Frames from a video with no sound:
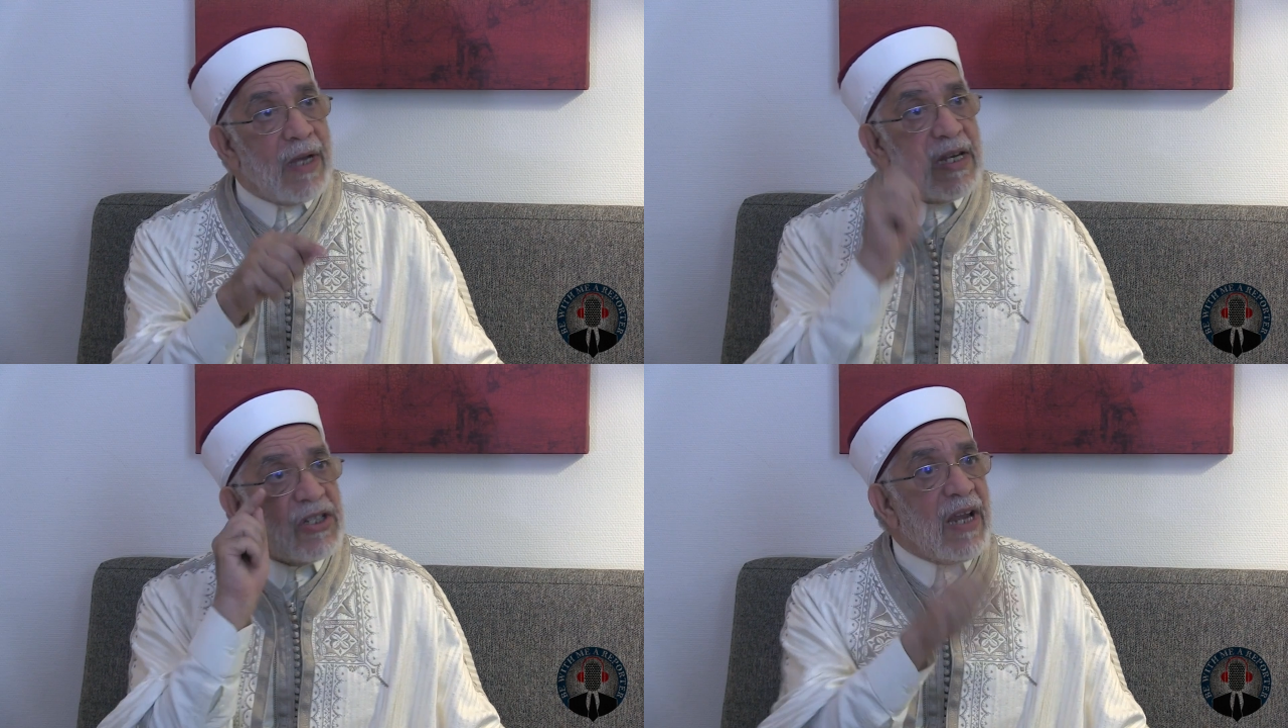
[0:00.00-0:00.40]

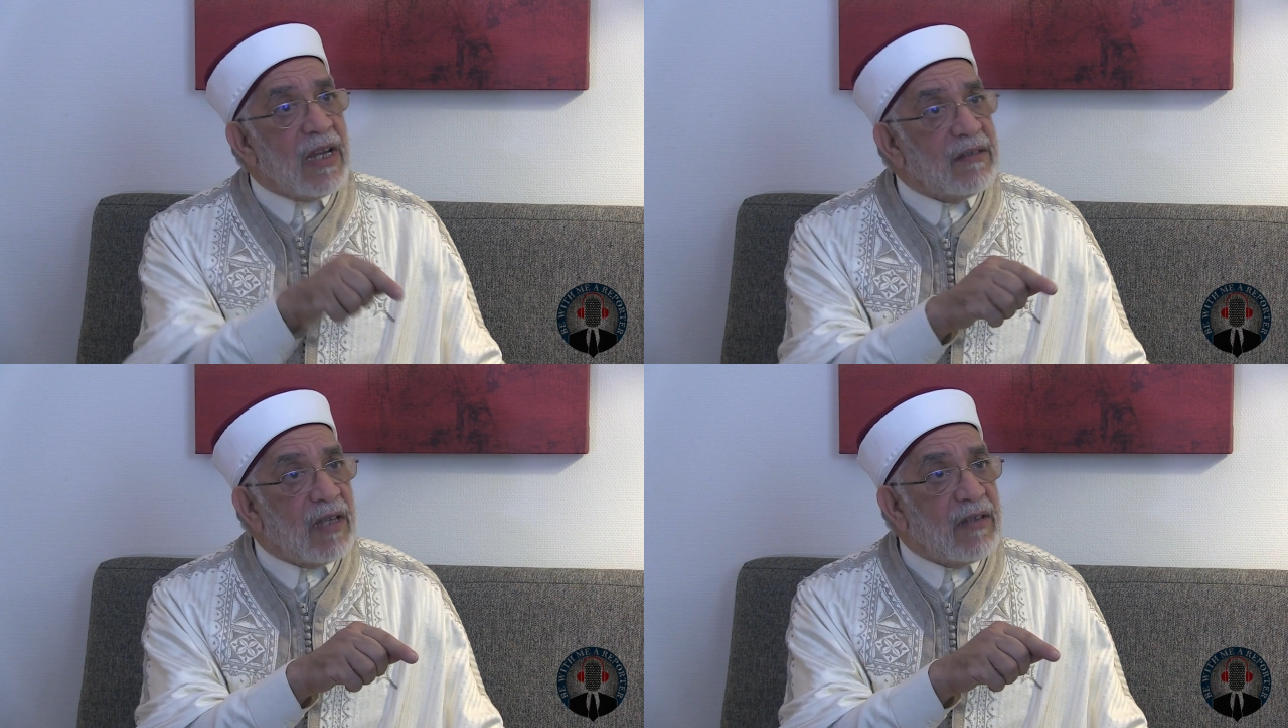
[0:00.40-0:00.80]
أن
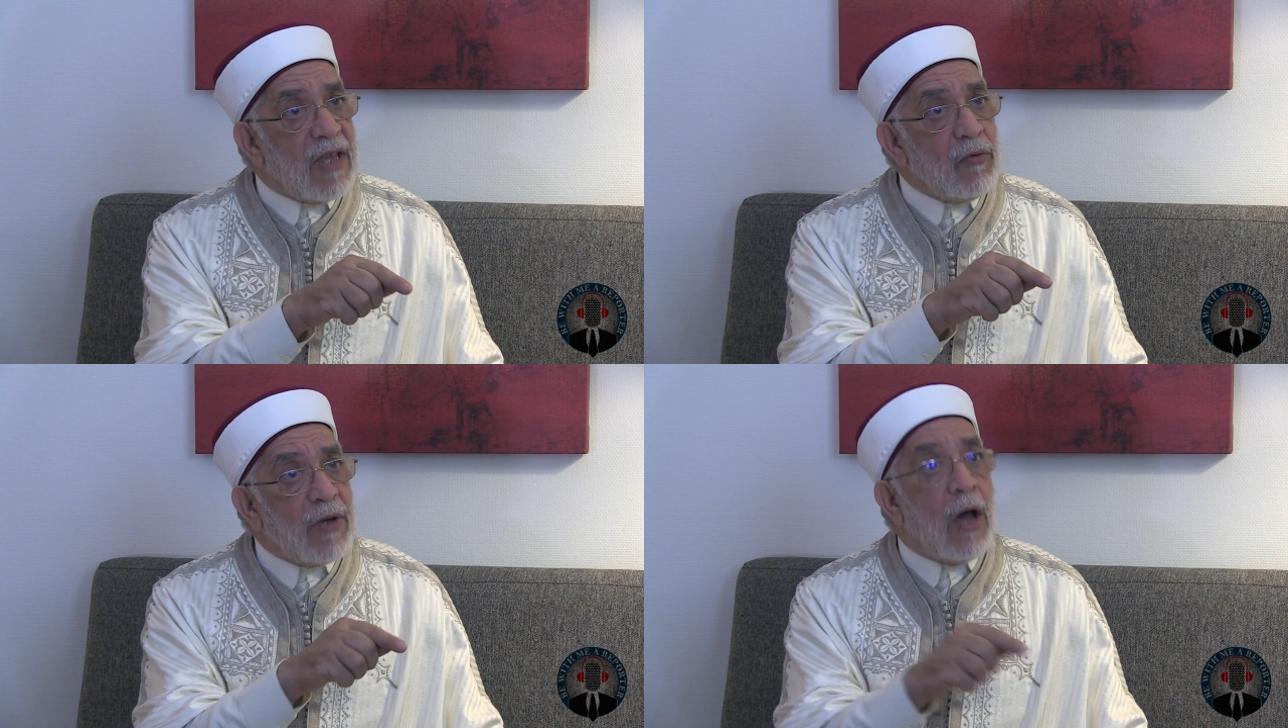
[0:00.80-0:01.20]
نجعل
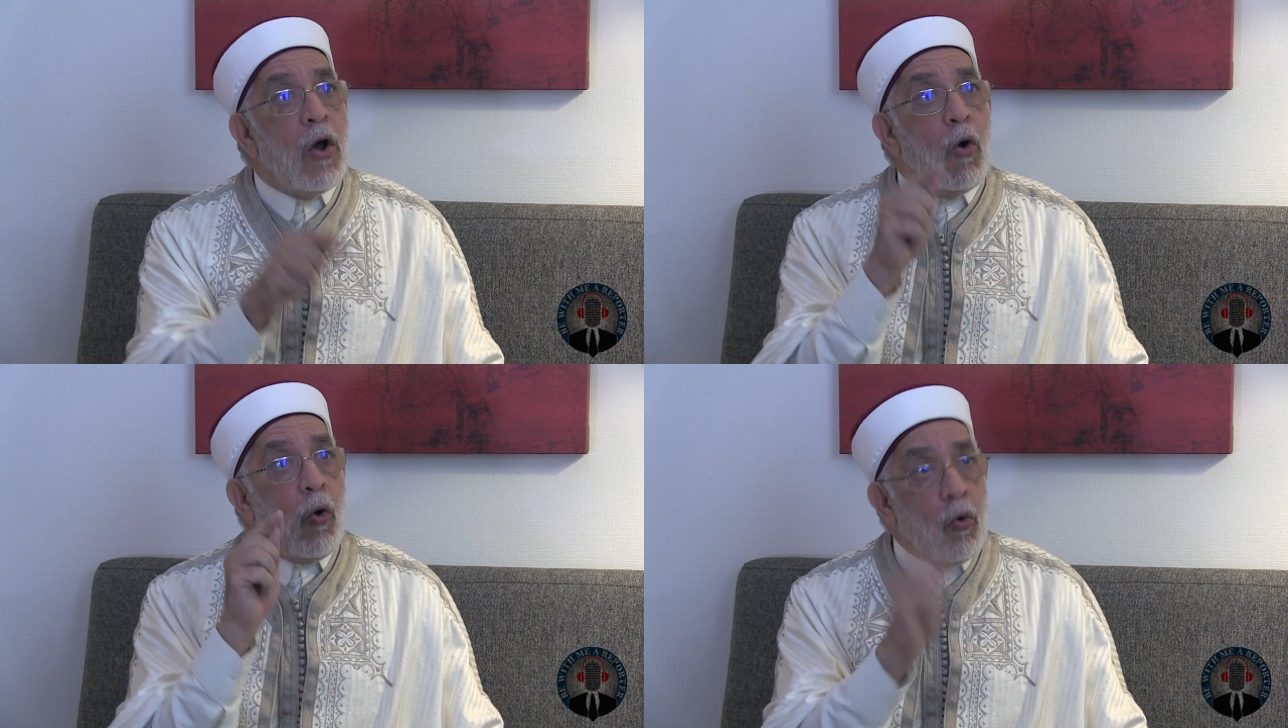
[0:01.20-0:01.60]
التدين
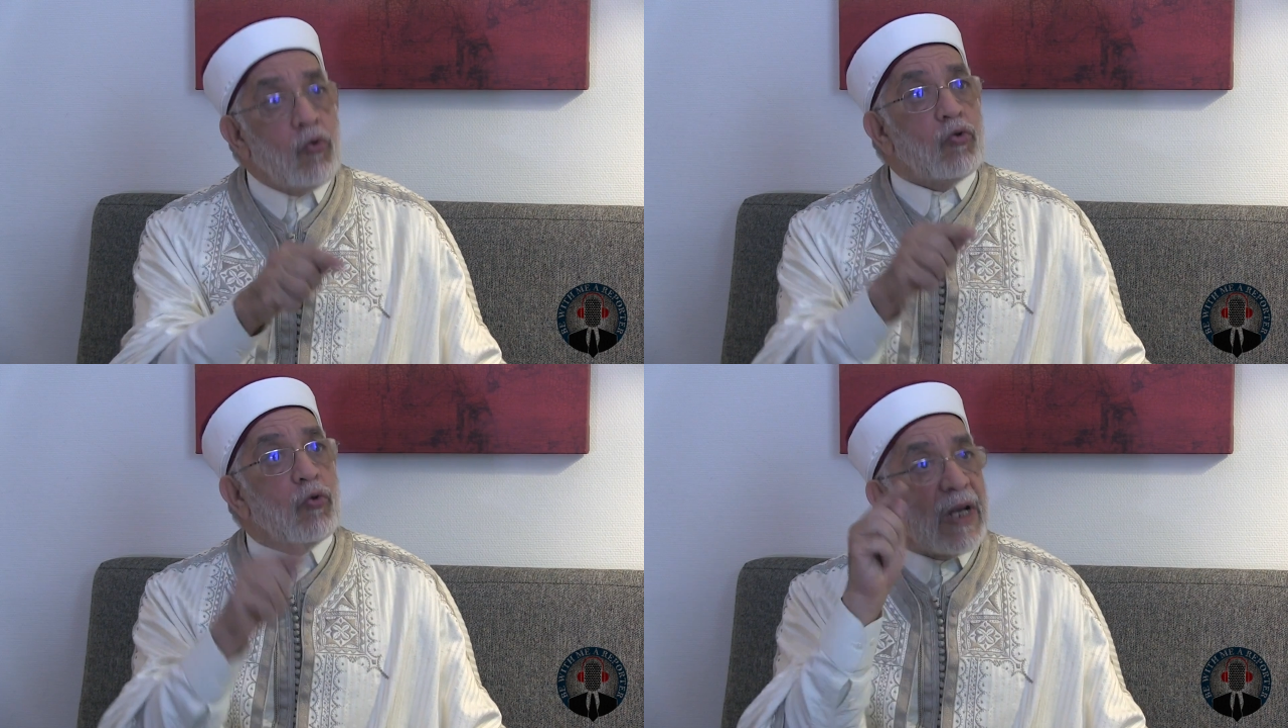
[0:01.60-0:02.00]

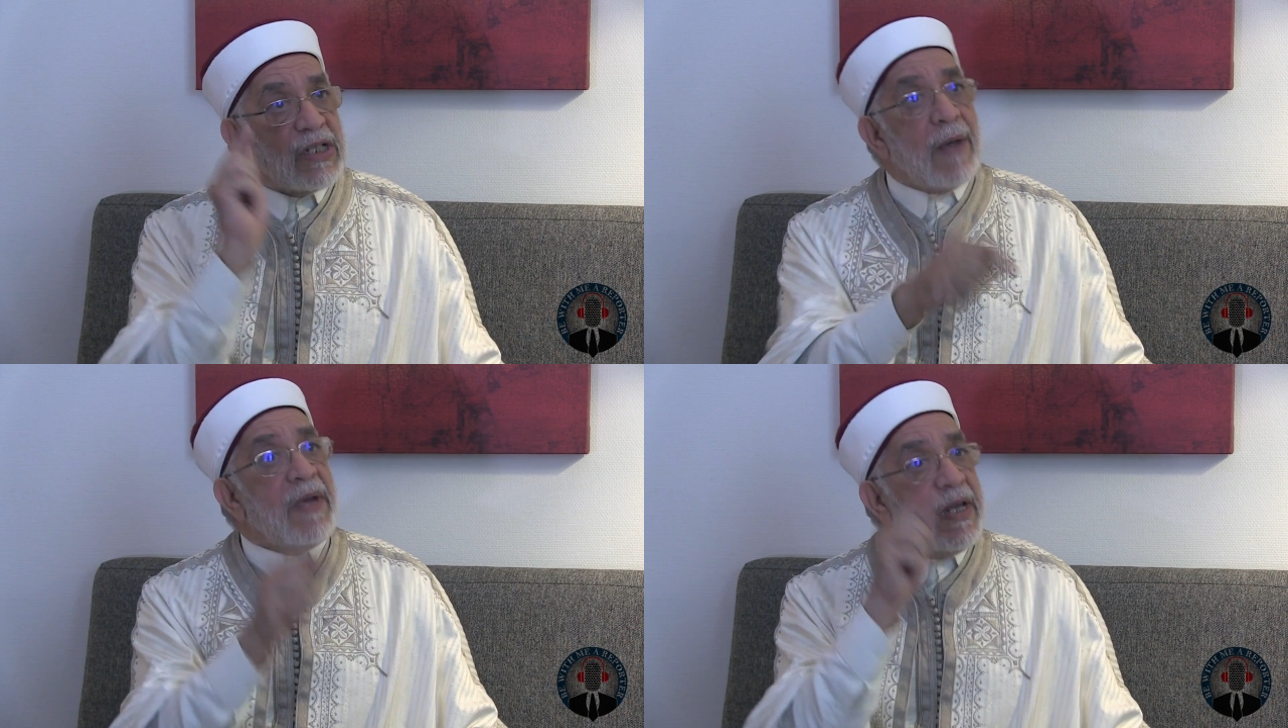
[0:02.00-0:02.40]
عنصر
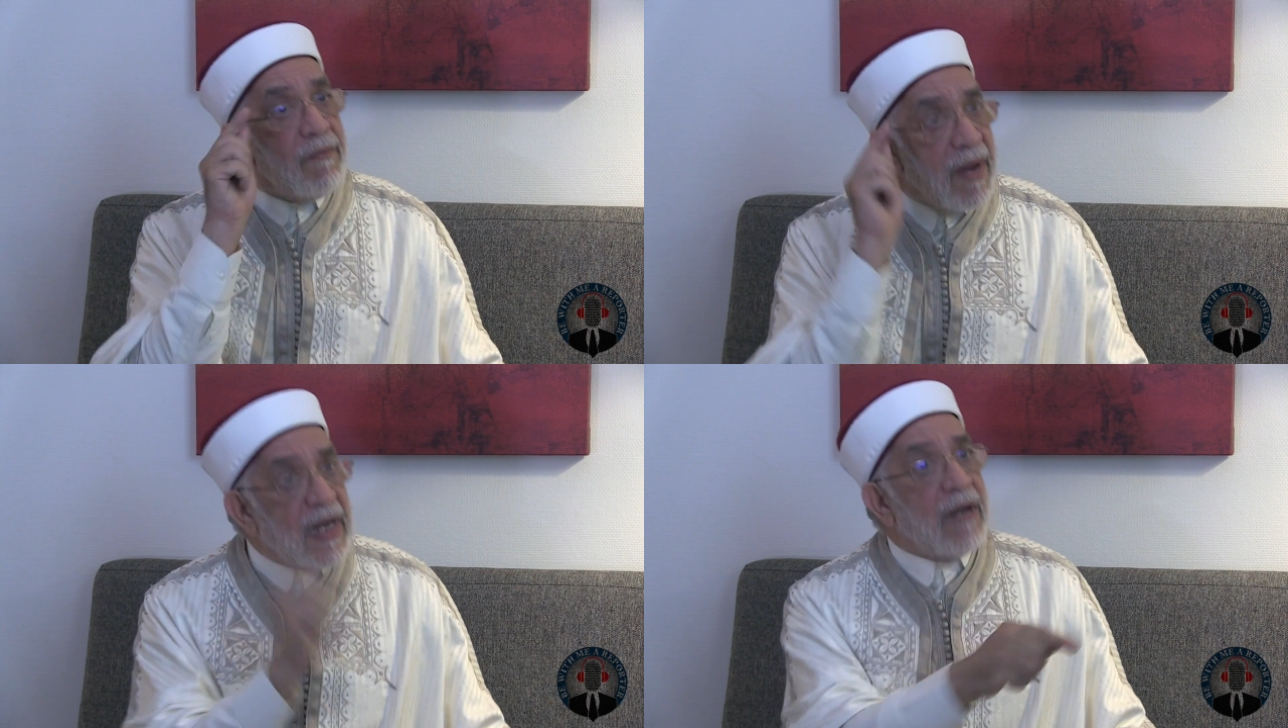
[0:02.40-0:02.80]
جمع
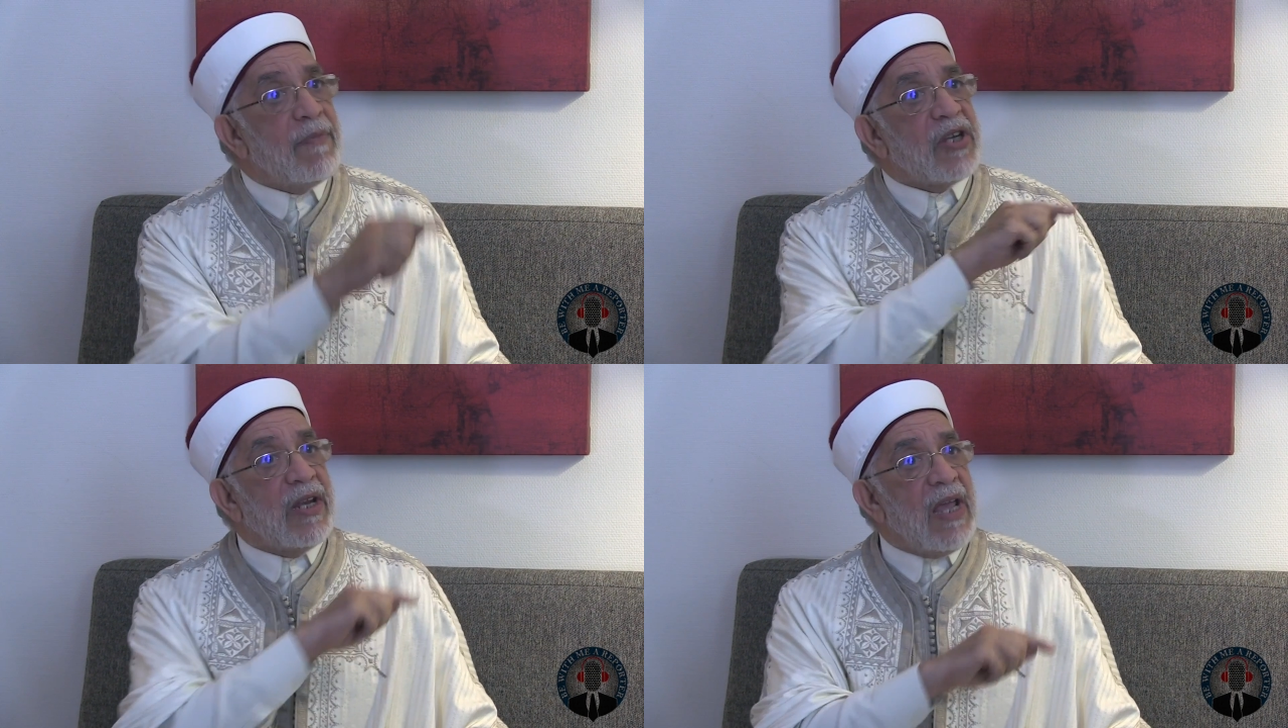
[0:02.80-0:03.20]
بين
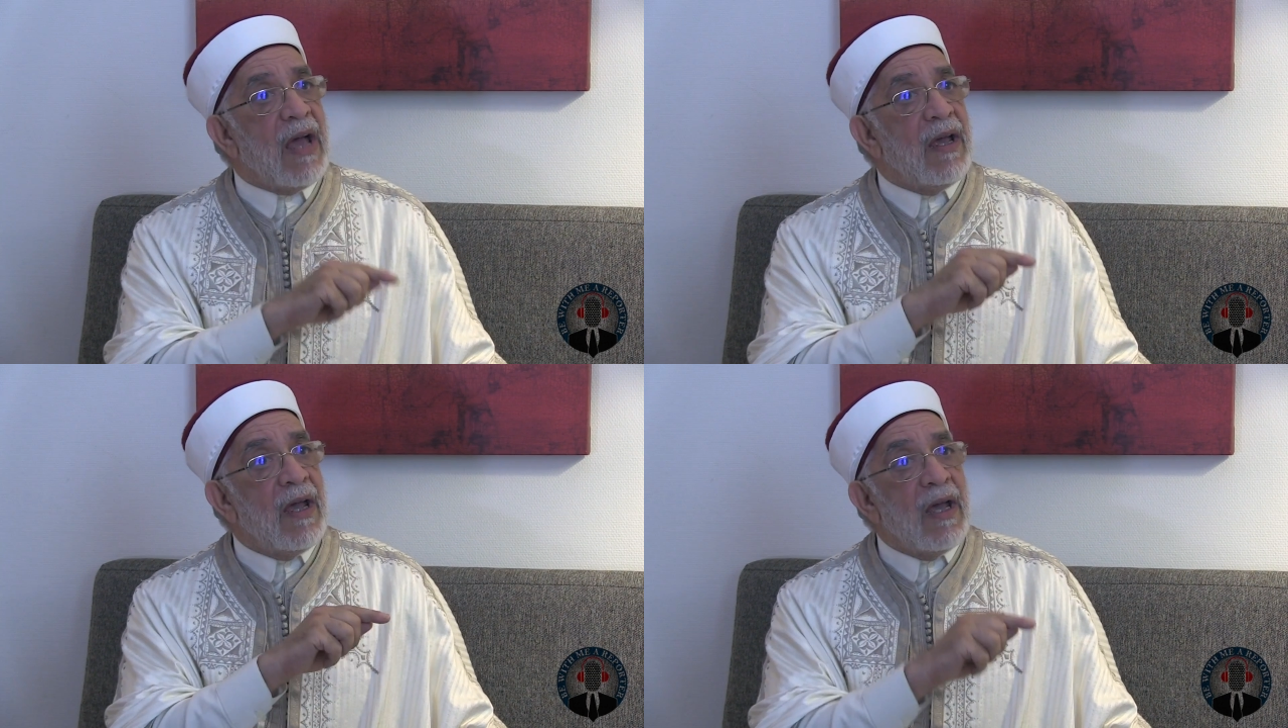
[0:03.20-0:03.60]
البشرية